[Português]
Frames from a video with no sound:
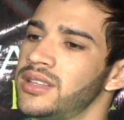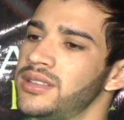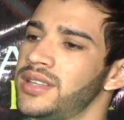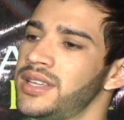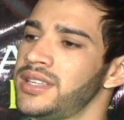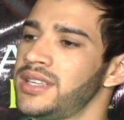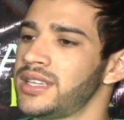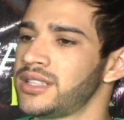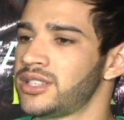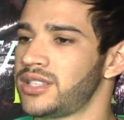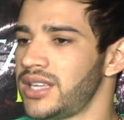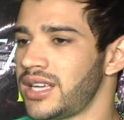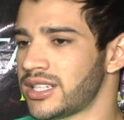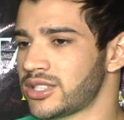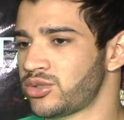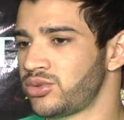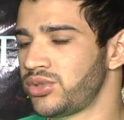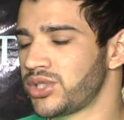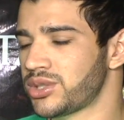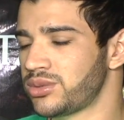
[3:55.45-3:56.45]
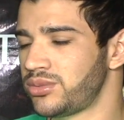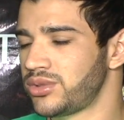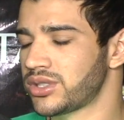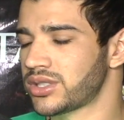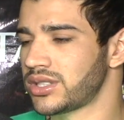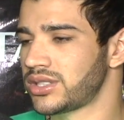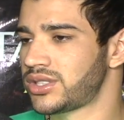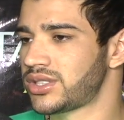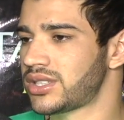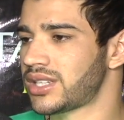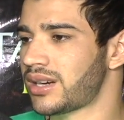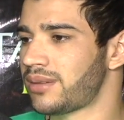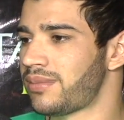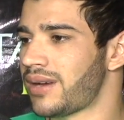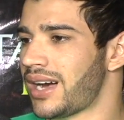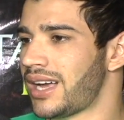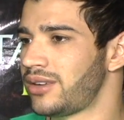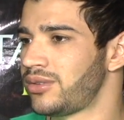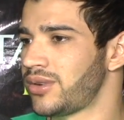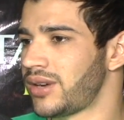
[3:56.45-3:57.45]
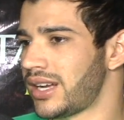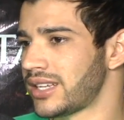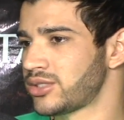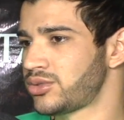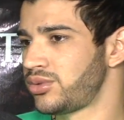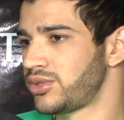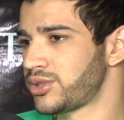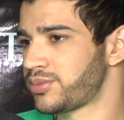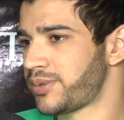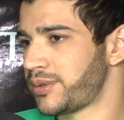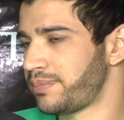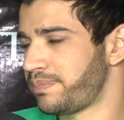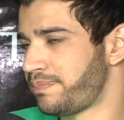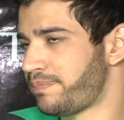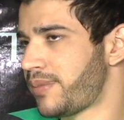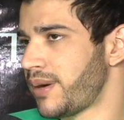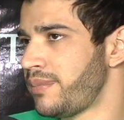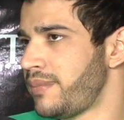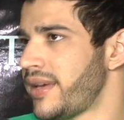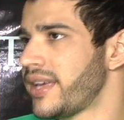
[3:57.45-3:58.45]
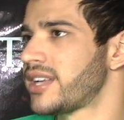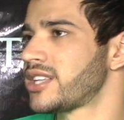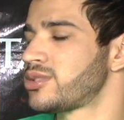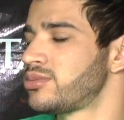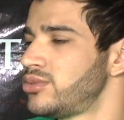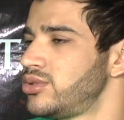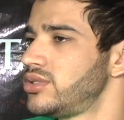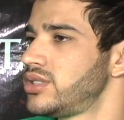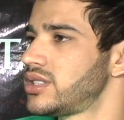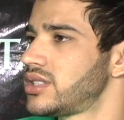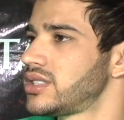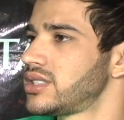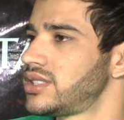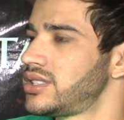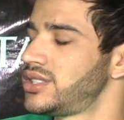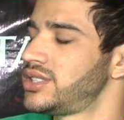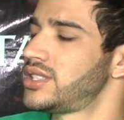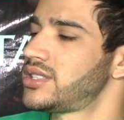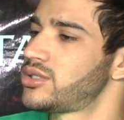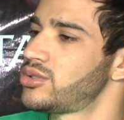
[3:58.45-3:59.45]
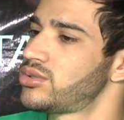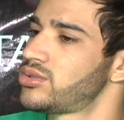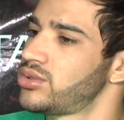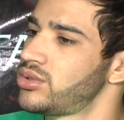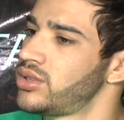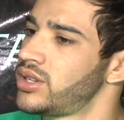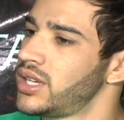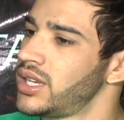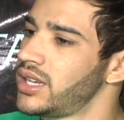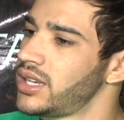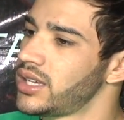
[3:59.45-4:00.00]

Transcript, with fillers: Né? E, e as duas músicas de trabalho, as duas primeiras músicas a gente já soltou.